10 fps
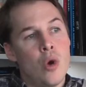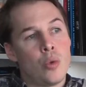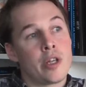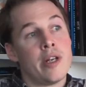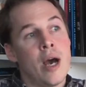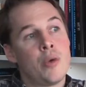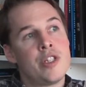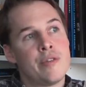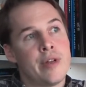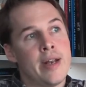Und genau
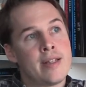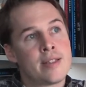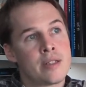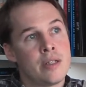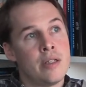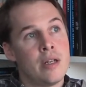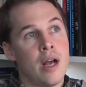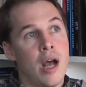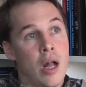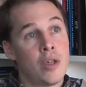diese vernetzten
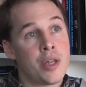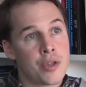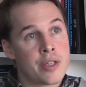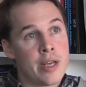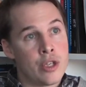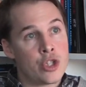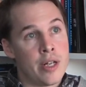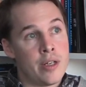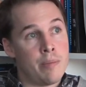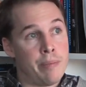
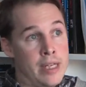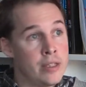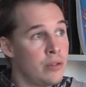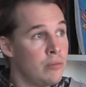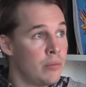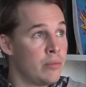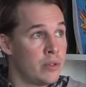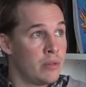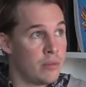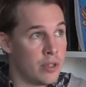Alltagsgegenstände bilden,
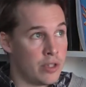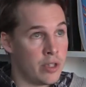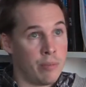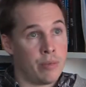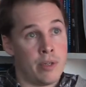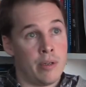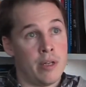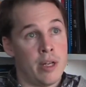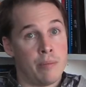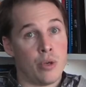das ist ein,
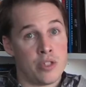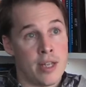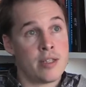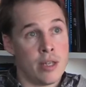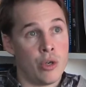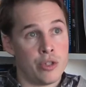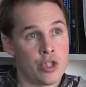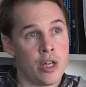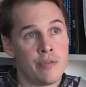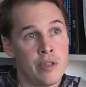ein, ein Prozess, der heute
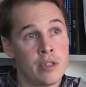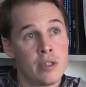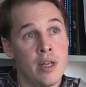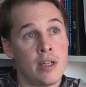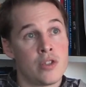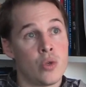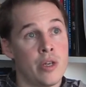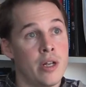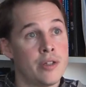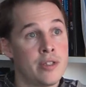stattfindet, das
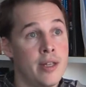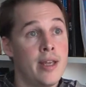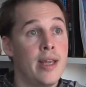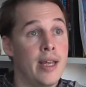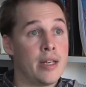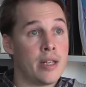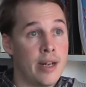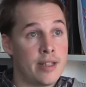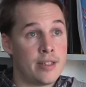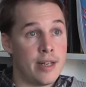sogenannte
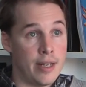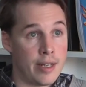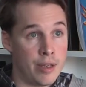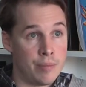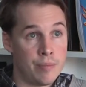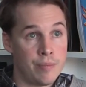Internet der Dinge.